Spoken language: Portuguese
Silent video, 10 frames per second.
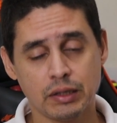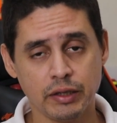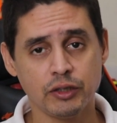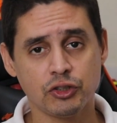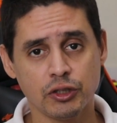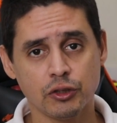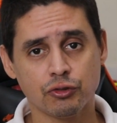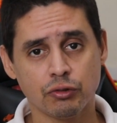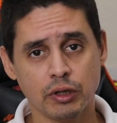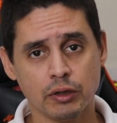Triste
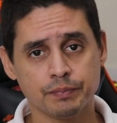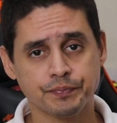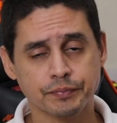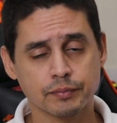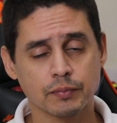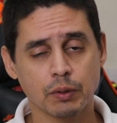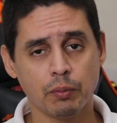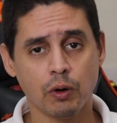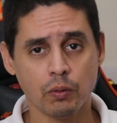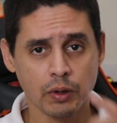isso, né?
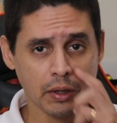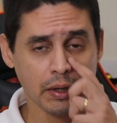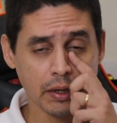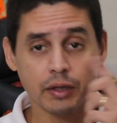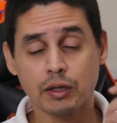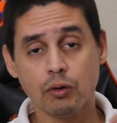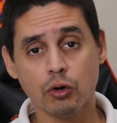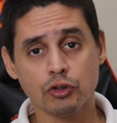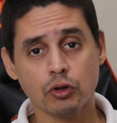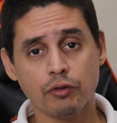Bom,
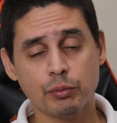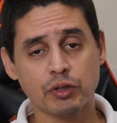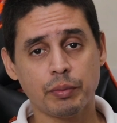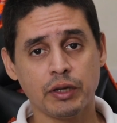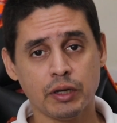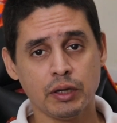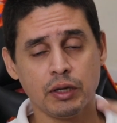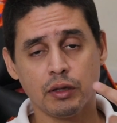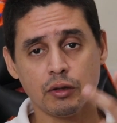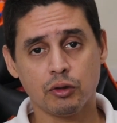então hoje nós vamos abrir
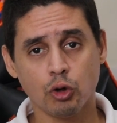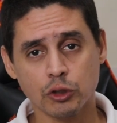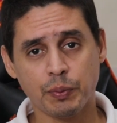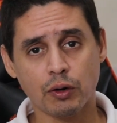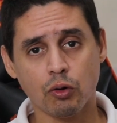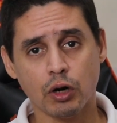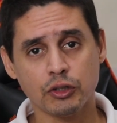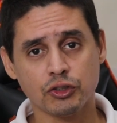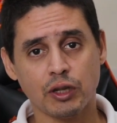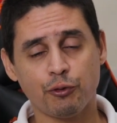dois
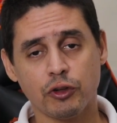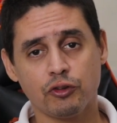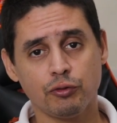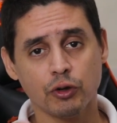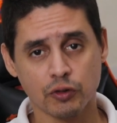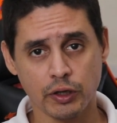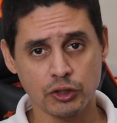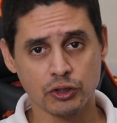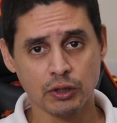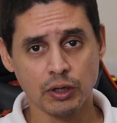pacotes na frente de
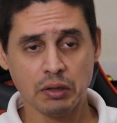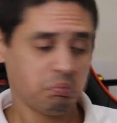vocês